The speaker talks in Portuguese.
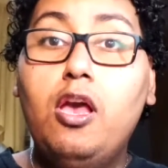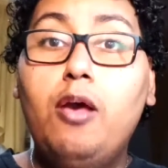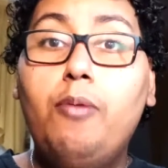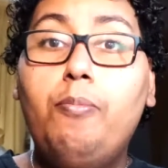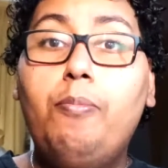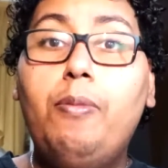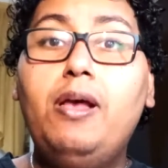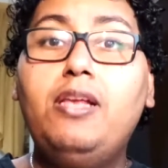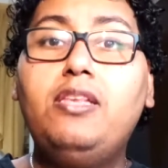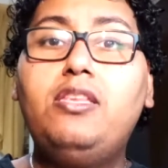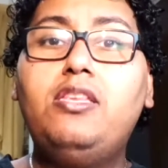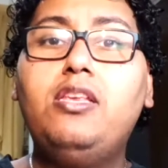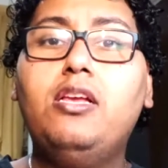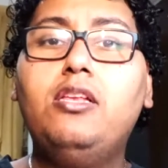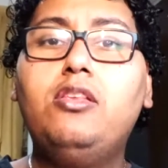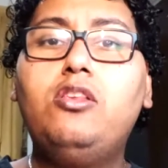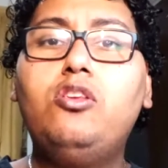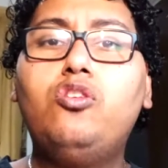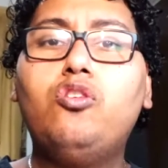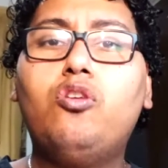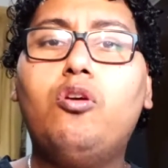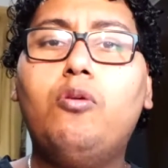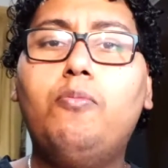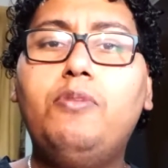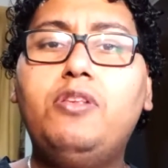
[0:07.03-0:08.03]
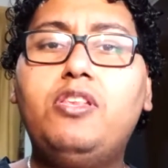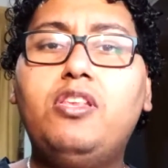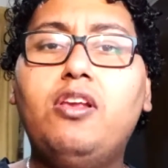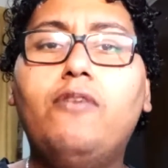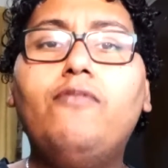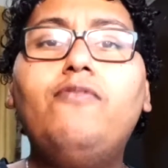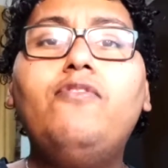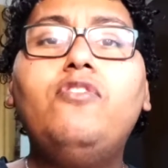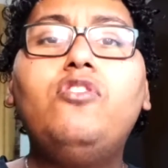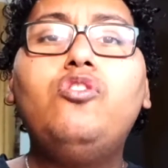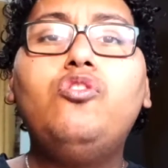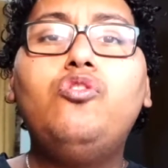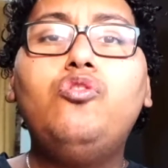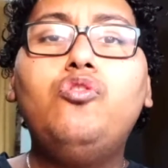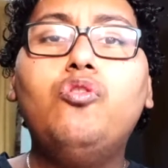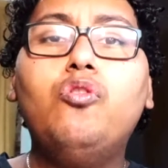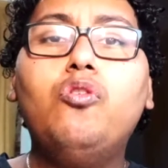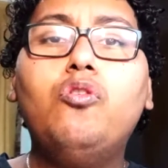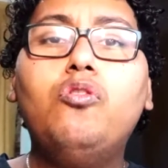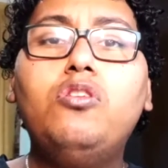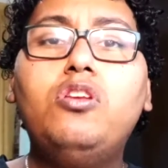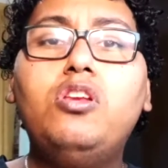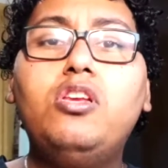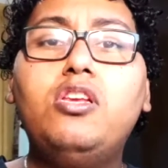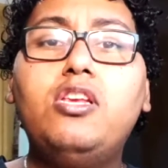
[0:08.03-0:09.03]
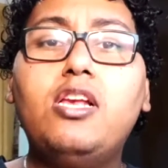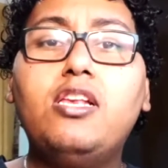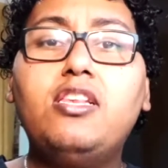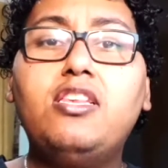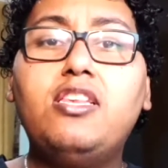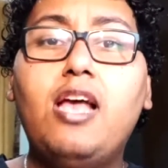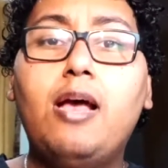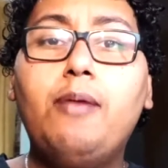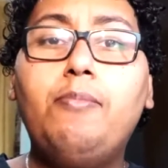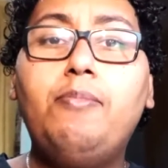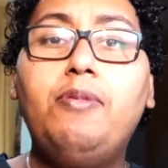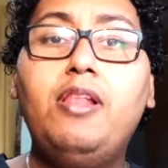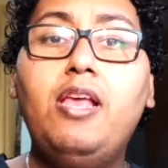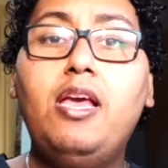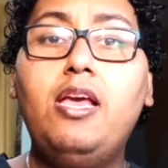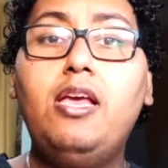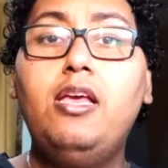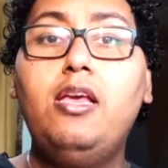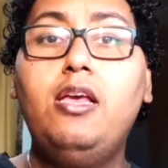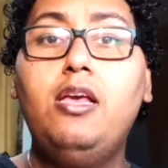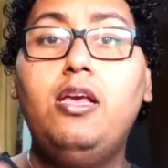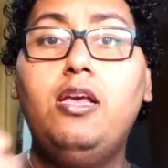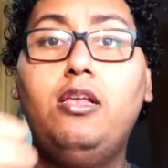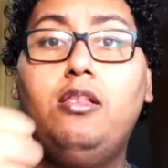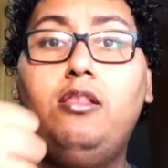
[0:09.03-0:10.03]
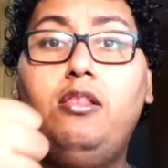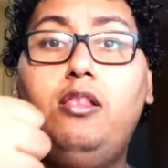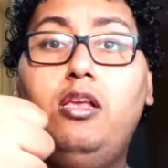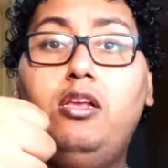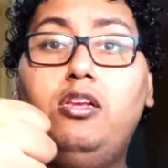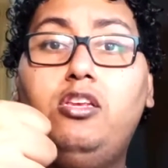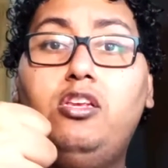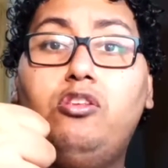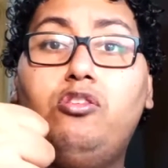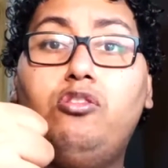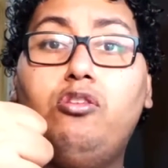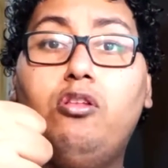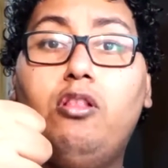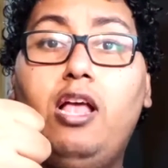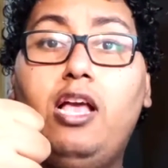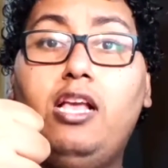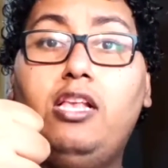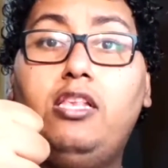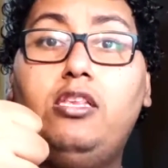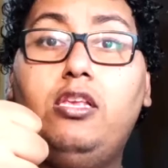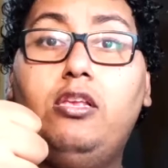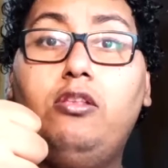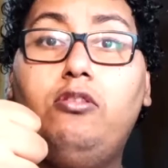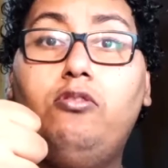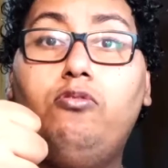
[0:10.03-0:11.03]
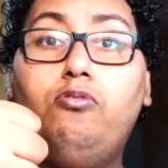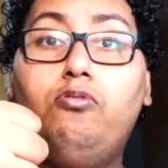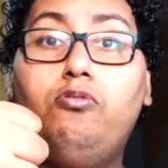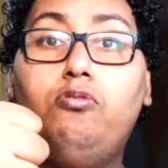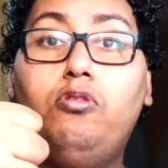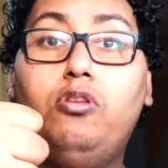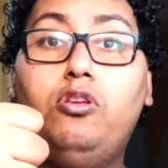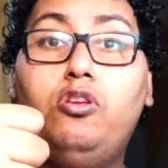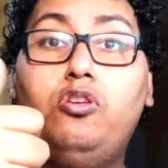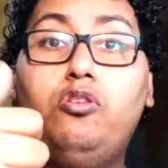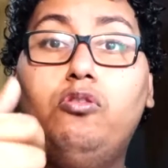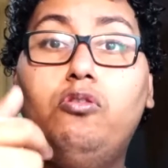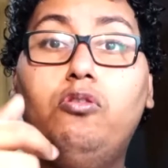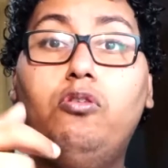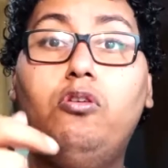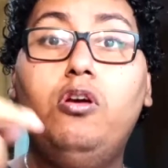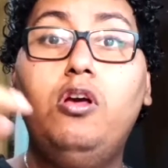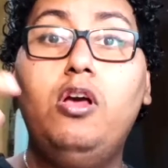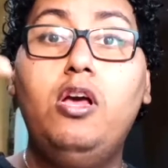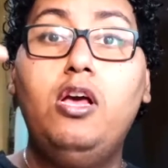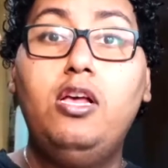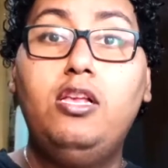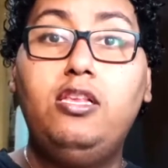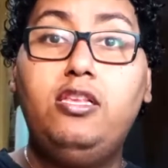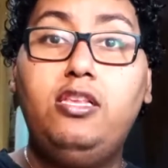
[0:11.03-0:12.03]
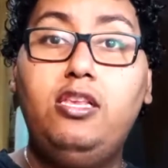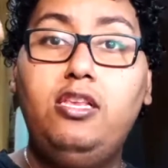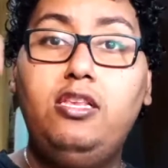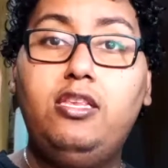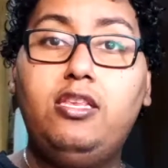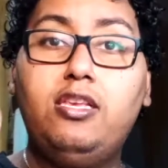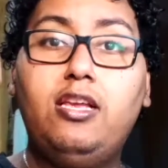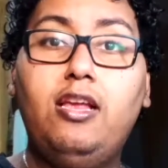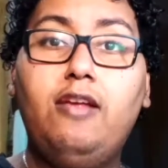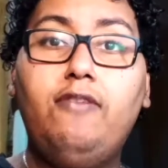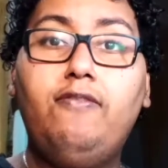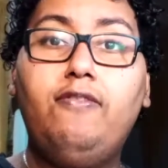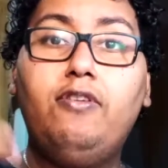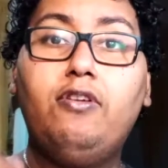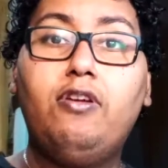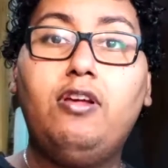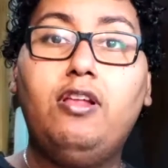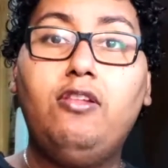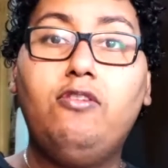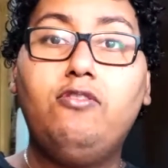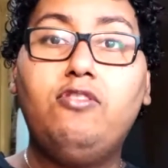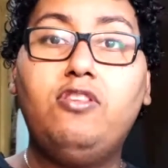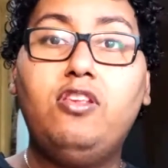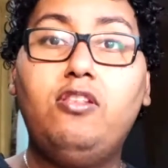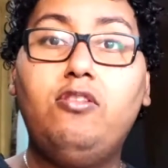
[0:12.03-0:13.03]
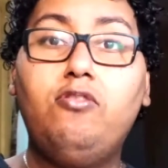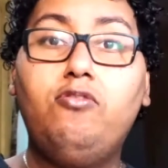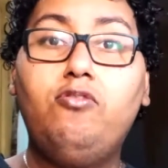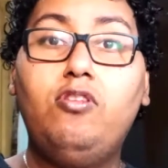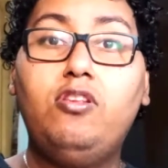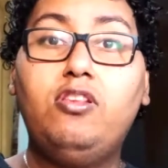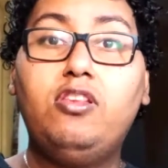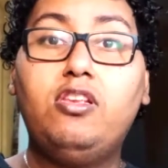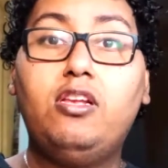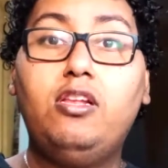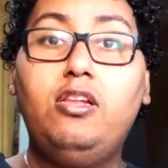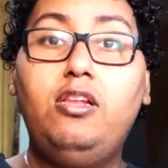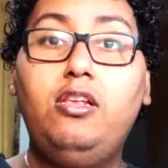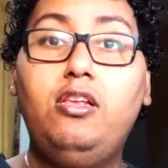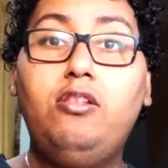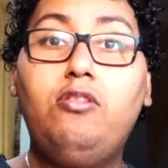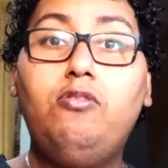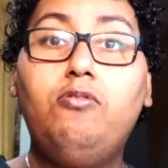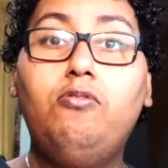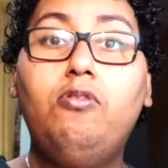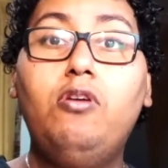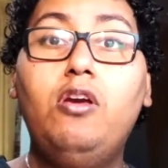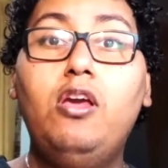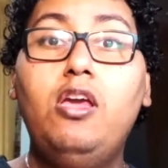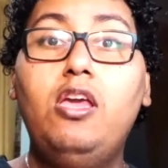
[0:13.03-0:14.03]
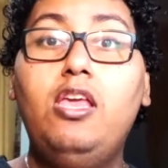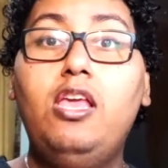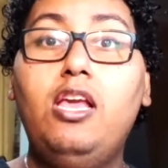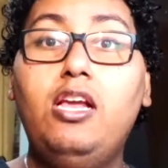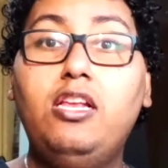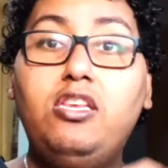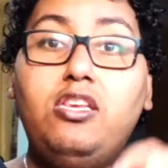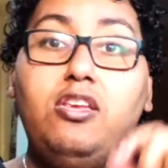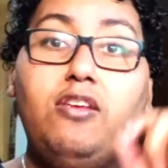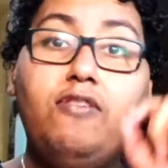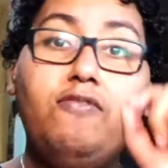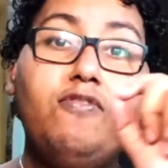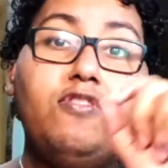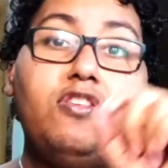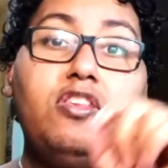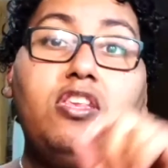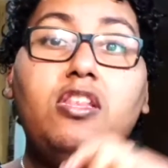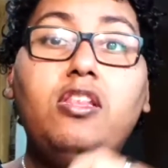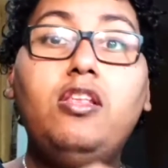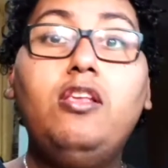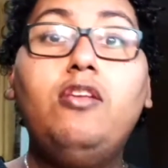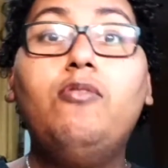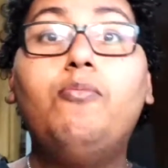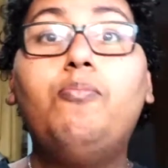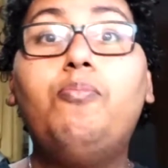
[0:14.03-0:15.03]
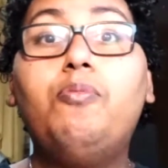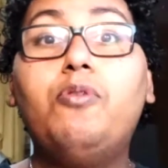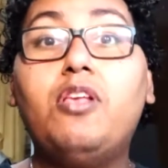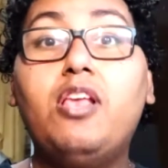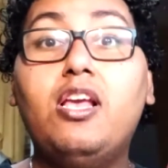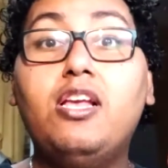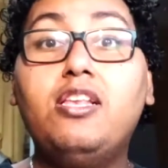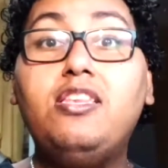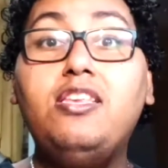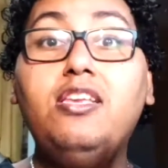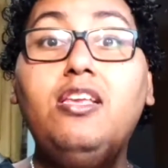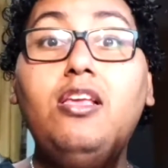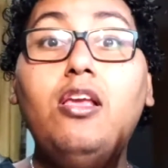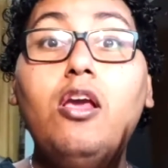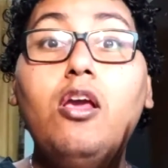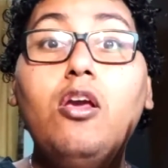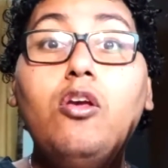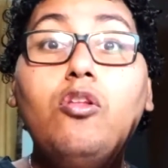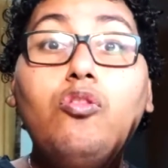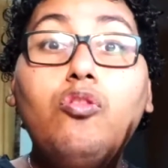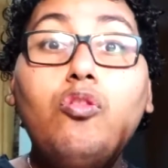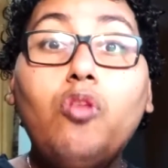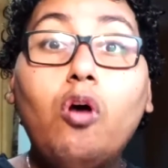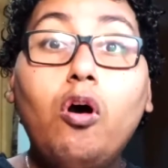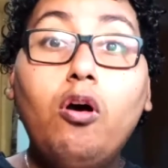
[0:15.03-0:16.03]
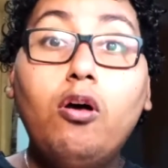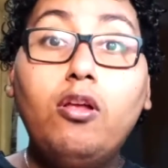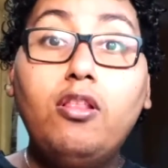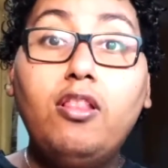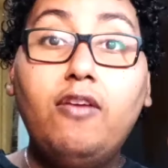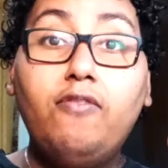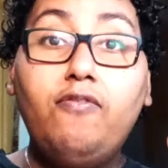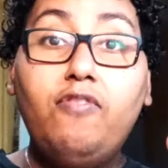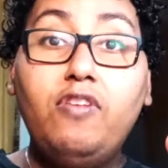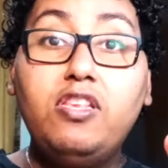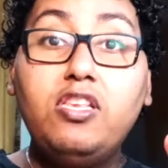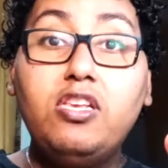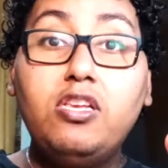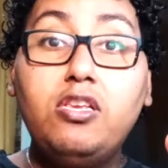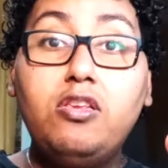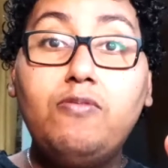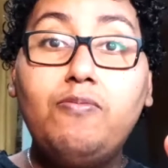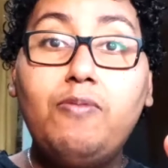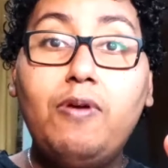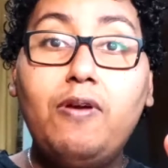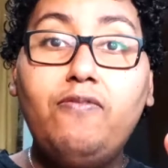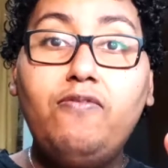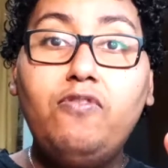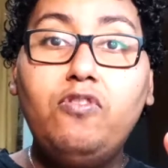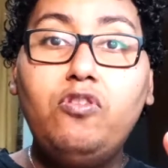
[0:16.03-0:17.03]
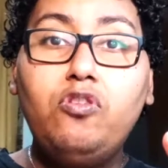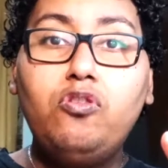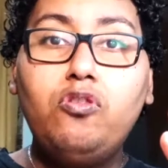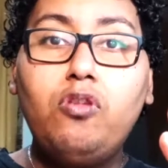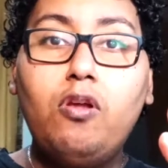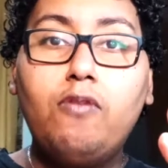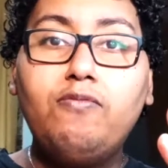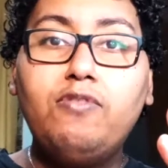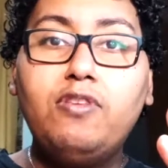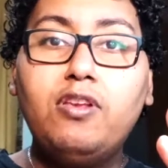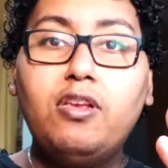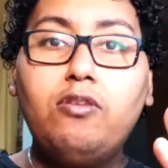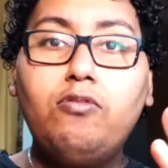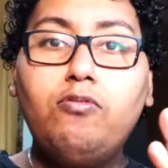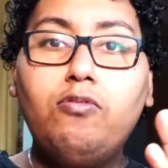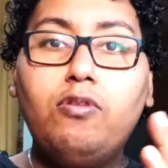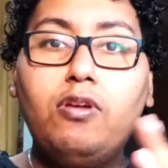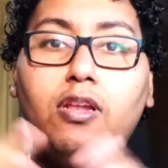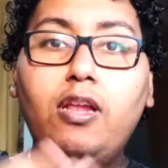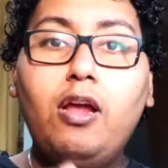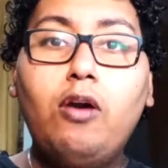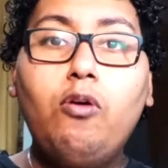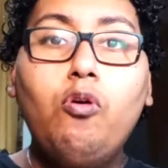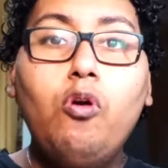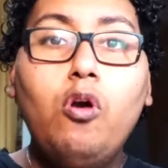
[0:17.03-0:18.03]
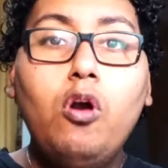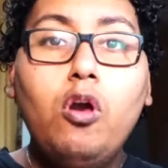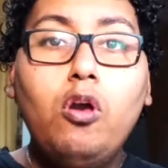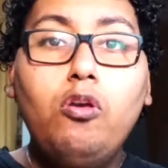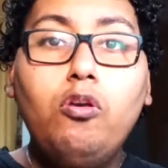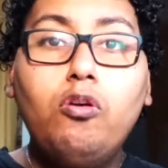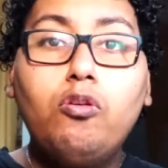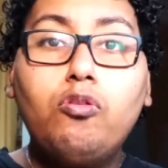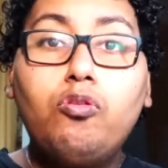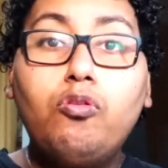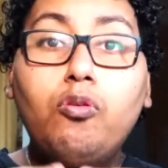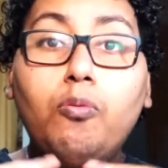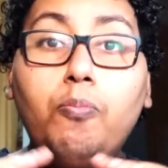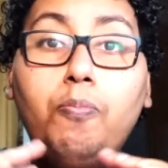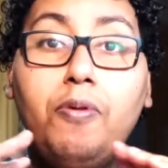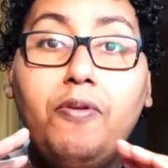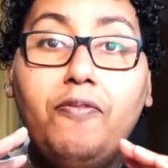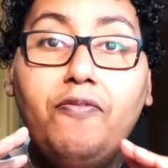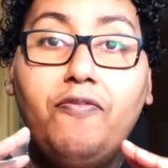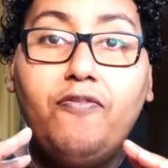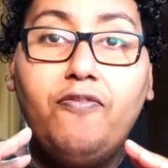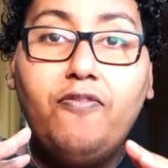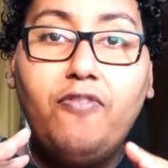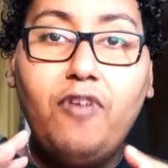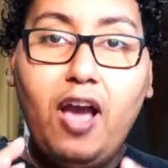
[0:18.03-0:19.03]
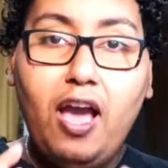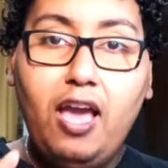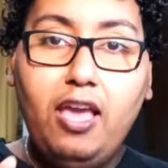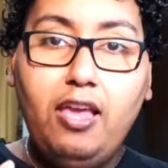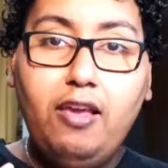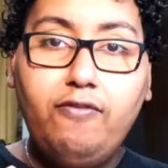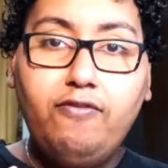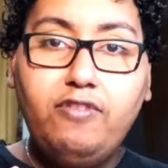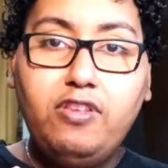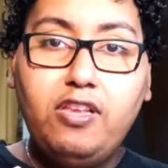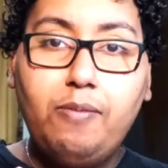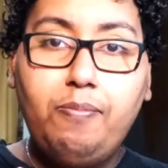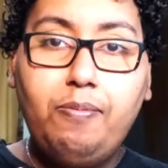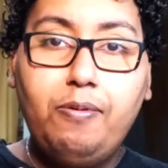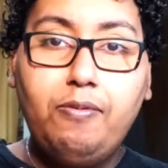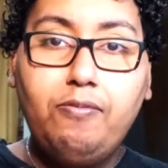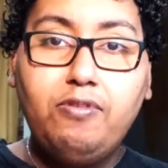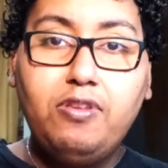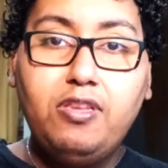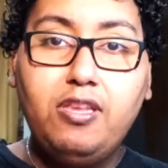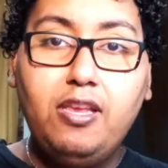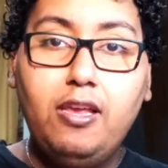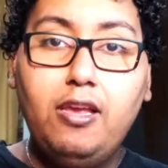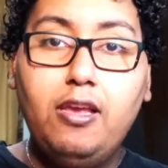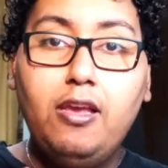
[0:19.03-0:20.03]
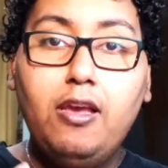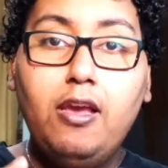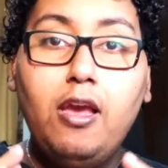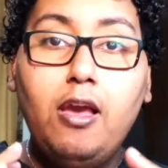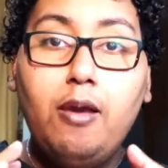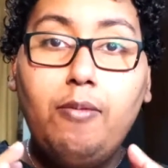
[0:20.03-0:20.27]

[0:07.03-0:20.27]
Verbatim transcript: Mas antes de começar o vídeo de hoje, já sabe, né? Deixa seu like se ainda não deixou, se inscreva no canal se ainda não é inscrito e ativa o sininho, porque assim toda vez que tiver vídeos novos aqui no canal, o YouTube vai avisar para você.